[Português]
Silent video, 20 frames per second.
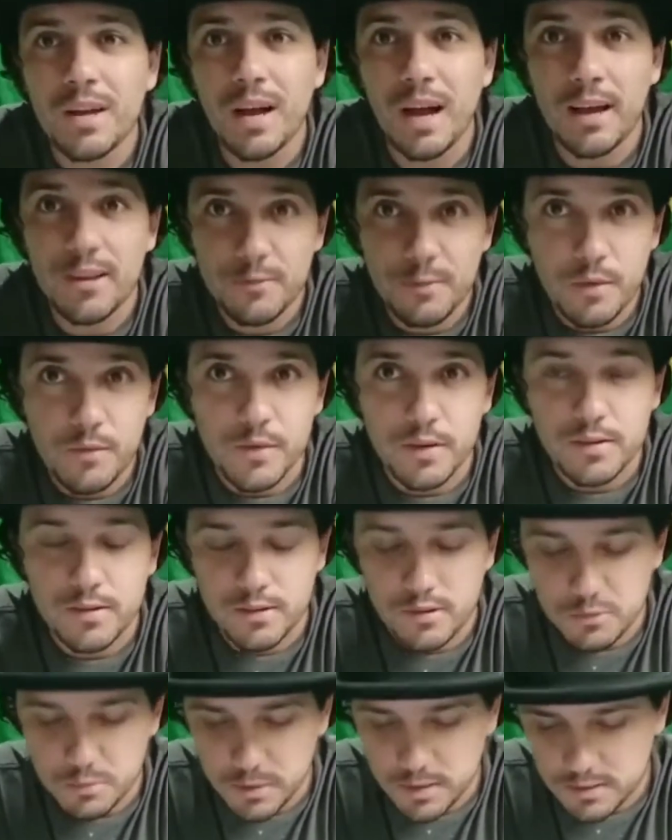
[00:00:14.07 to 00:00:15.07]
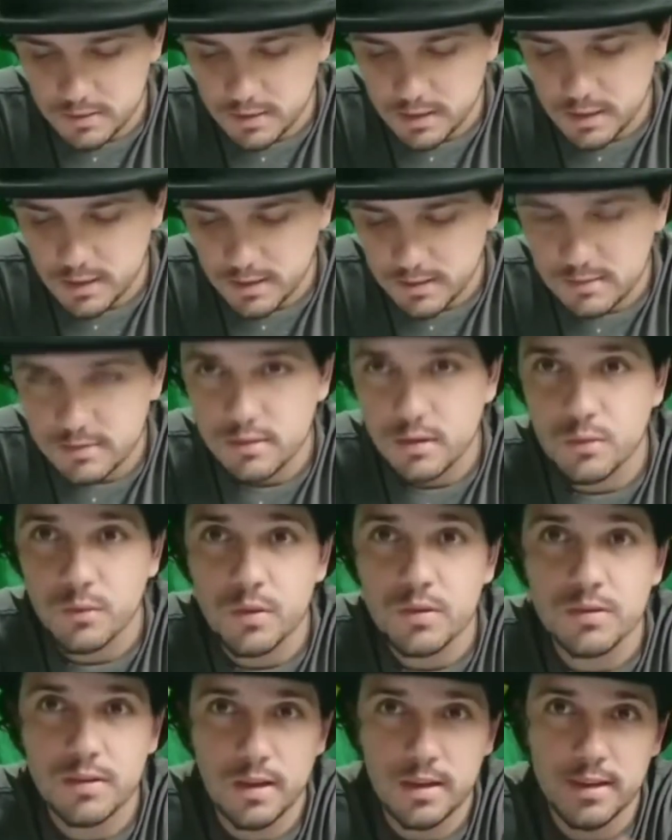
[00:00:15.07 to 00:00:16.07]
As Profecias Messiânicas, então
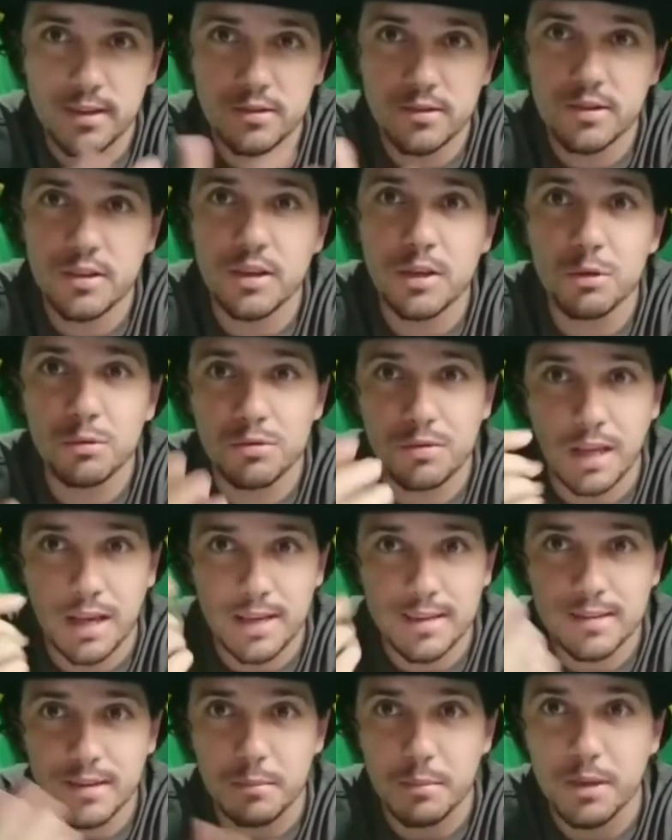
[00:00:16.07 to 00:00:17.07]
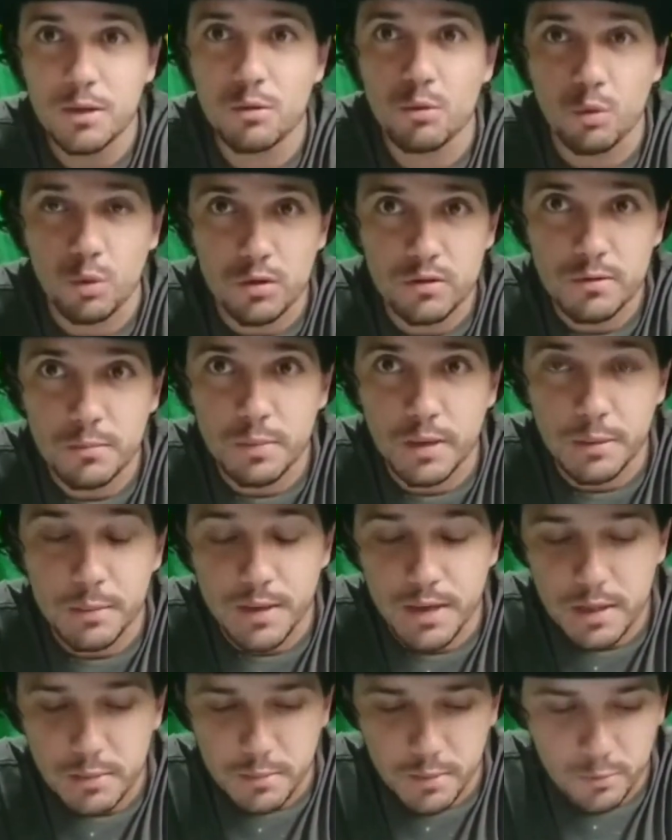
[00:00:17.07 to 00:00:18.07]
você que adquiriu está recebendo hoje em
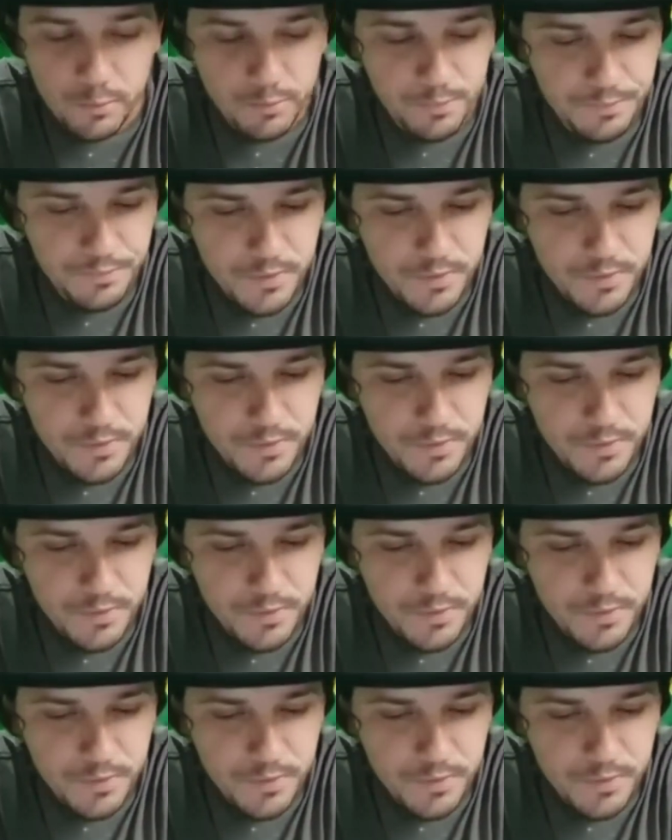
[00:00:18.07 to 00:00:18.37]
primeira mão.